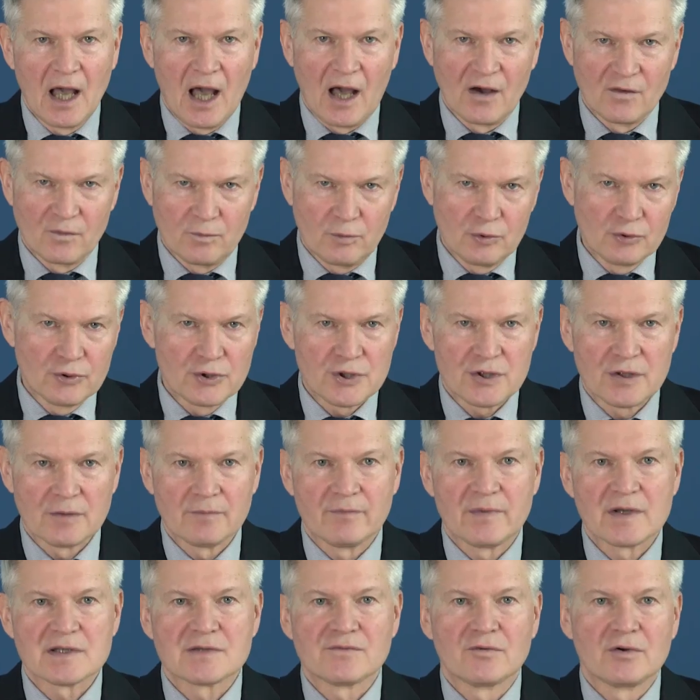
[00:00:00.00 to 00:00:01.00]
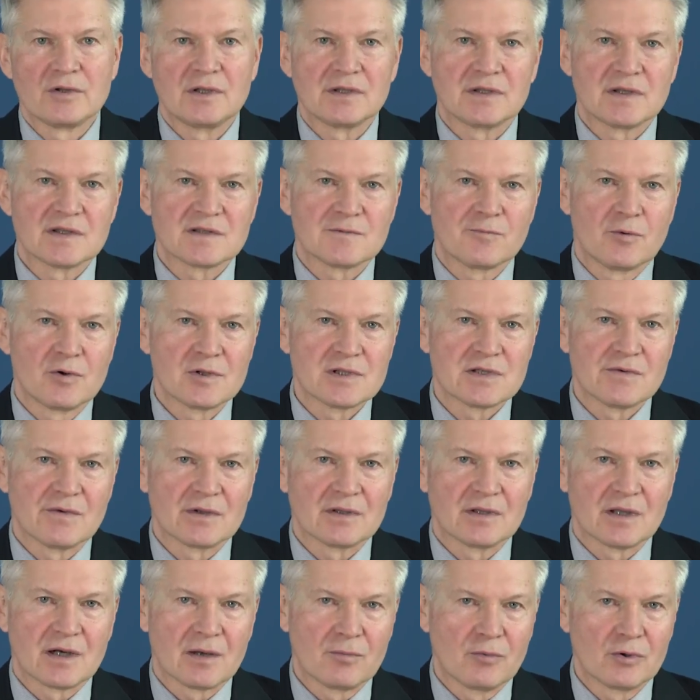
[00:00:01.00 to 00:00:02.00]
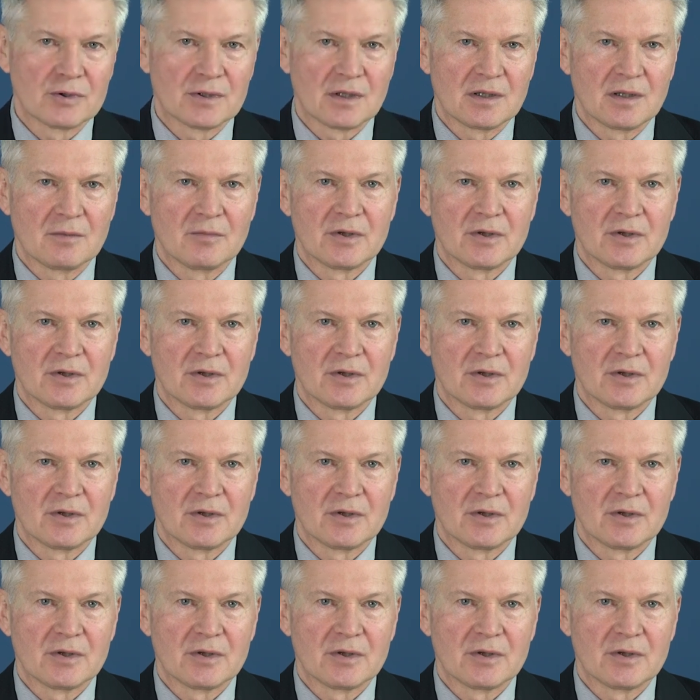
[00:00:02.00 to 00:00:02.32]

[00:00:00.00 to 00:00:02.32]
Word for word: а в будущем позволит использовать наработанный